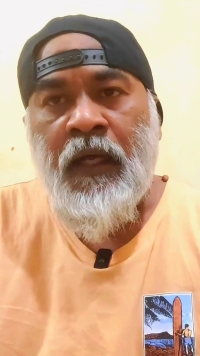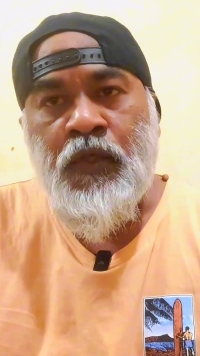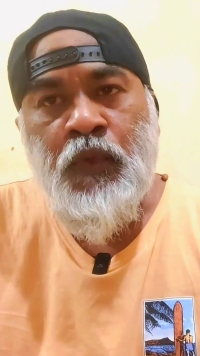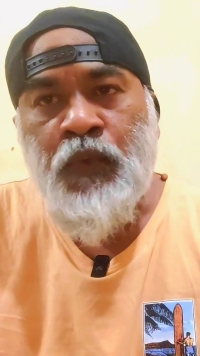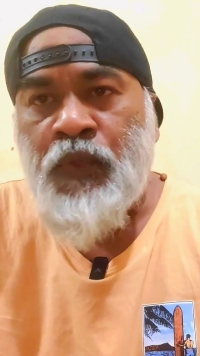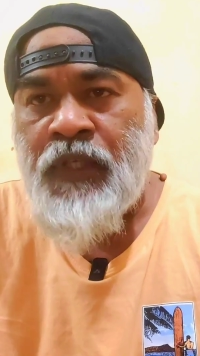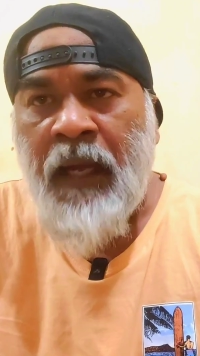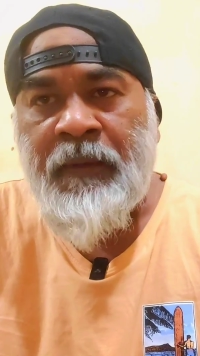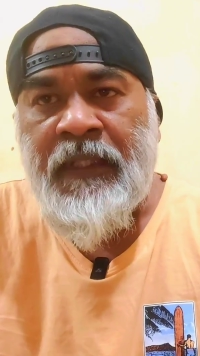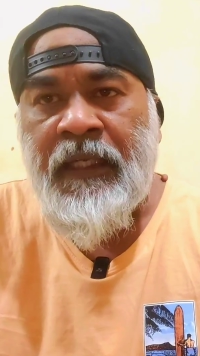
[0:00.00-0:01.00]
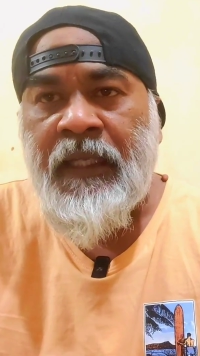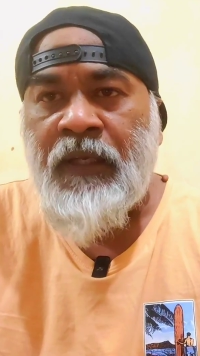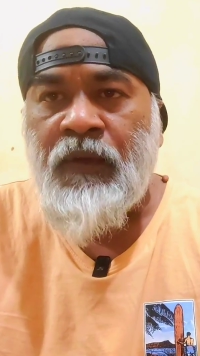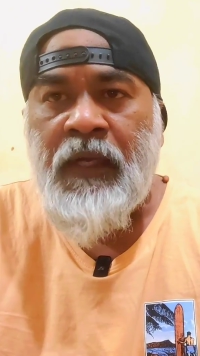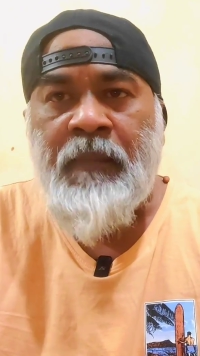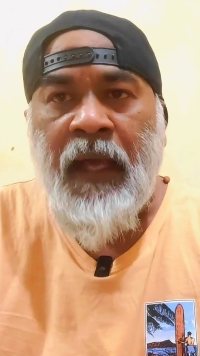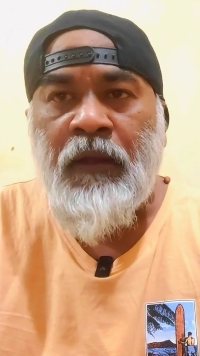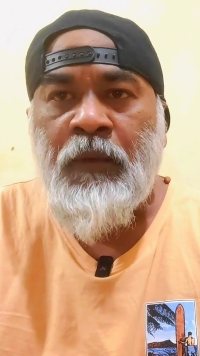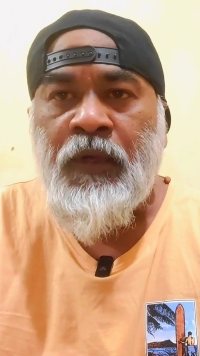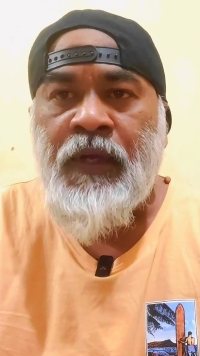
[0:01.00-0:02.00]
আর শুধু যে আমাদের এখানে অনেক
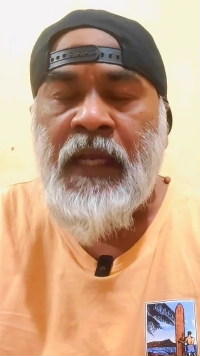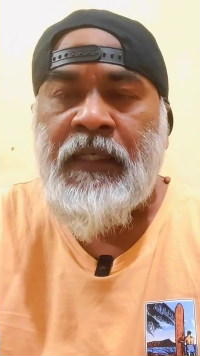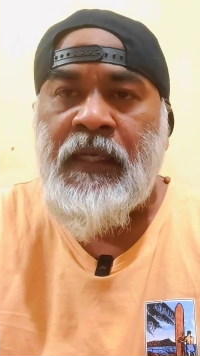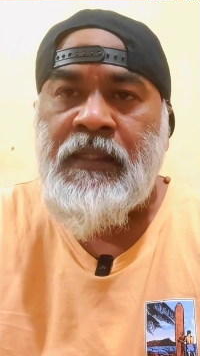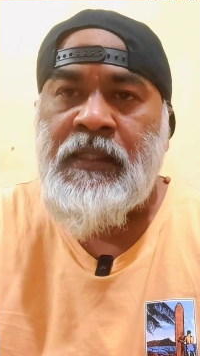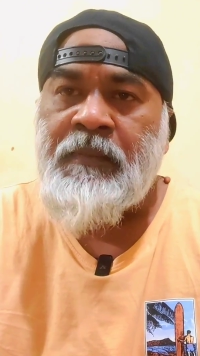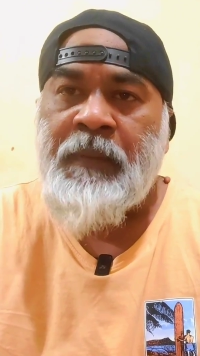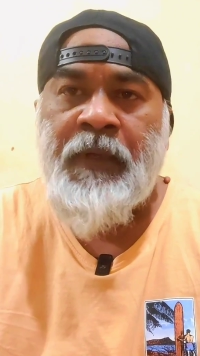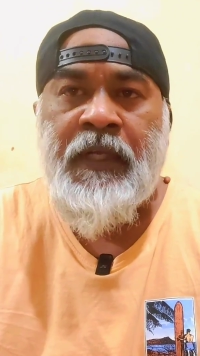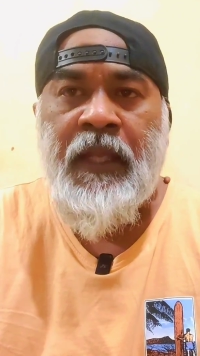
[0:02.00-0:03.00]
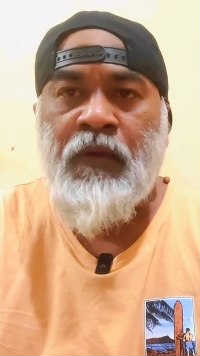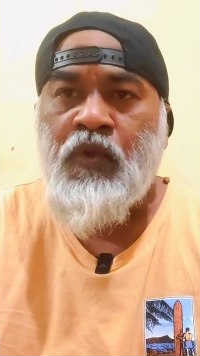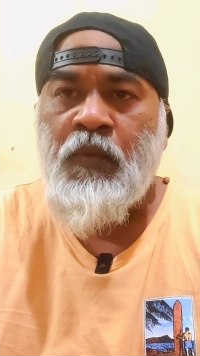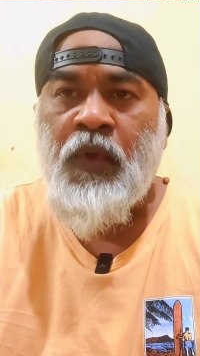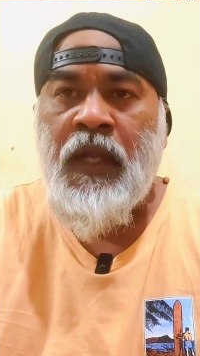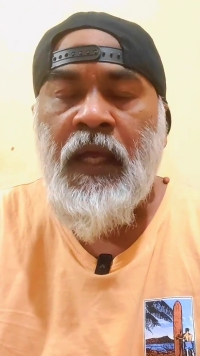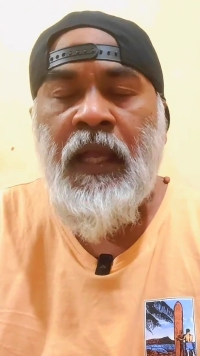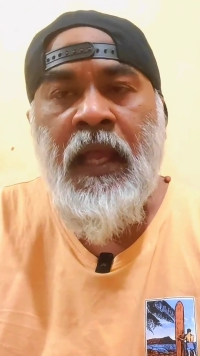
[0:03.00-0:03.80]
ভালো ভালো ডাক্তার আছে ব্যাপারটা এরকমও না